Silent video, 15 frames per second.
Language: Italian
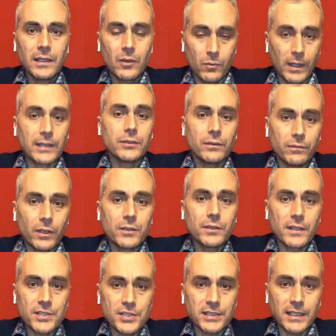quando vogliono
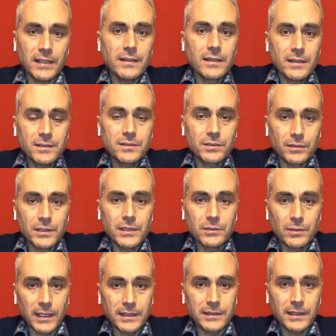registrare le lezioni
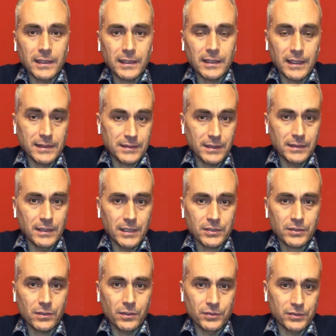durante la classe di
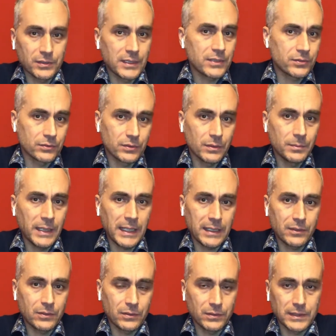nascosto, da sotto il
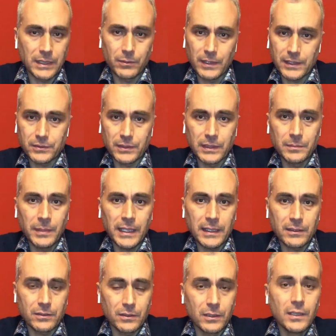banco, da un lato del
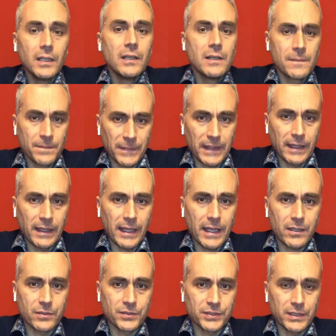banco
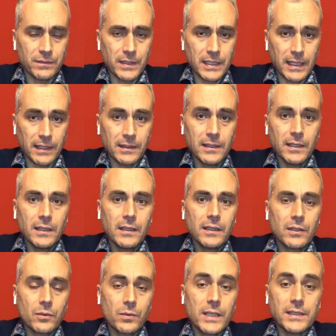e così via.
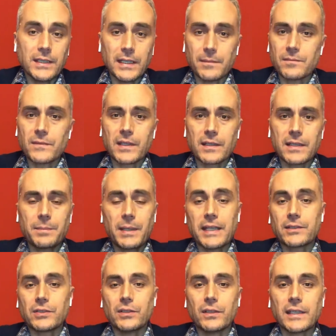Quindi,
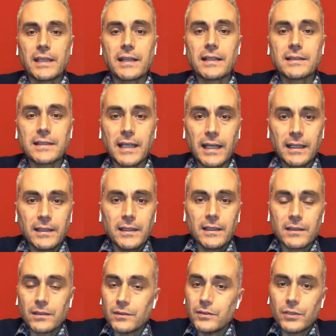ripeto, in
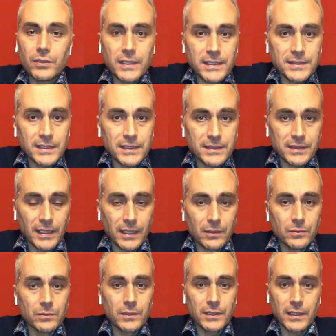realtà non esiste
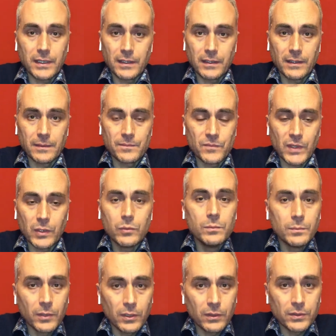un, ehm, un
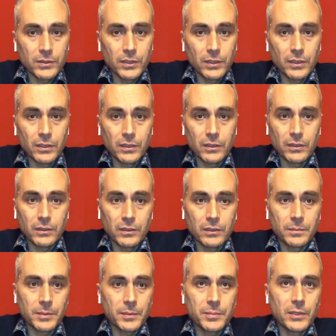
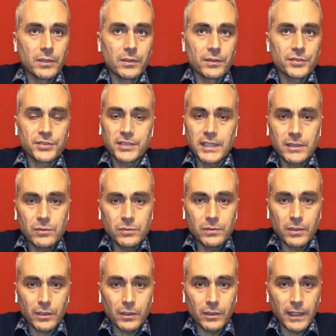modo proprio
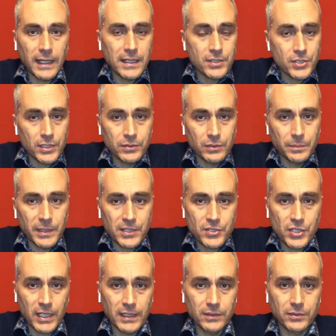sicuro al
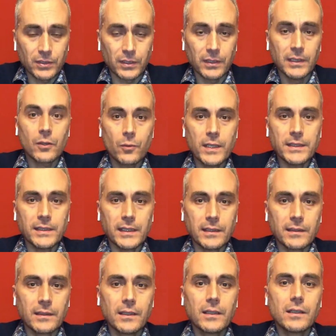100%.
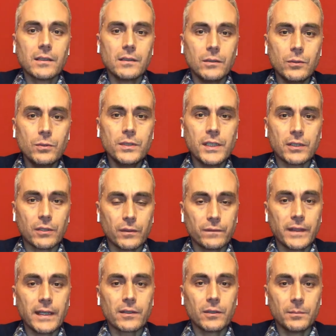Quindi l'unico
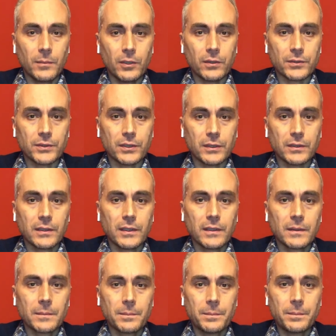vero modo
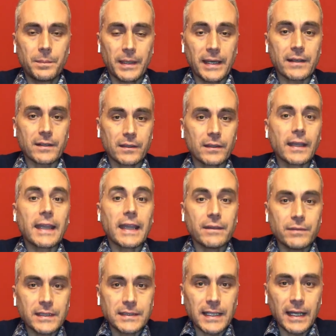per
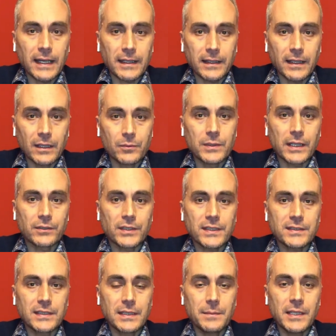evitare una cosa
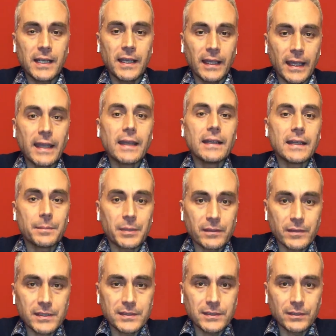simile è la
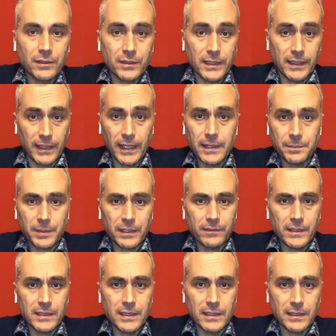prevenzione, è
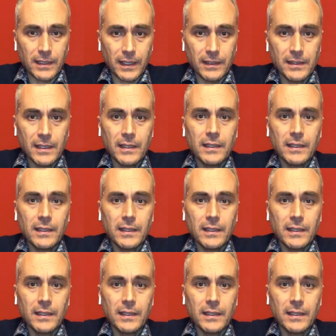prevenire.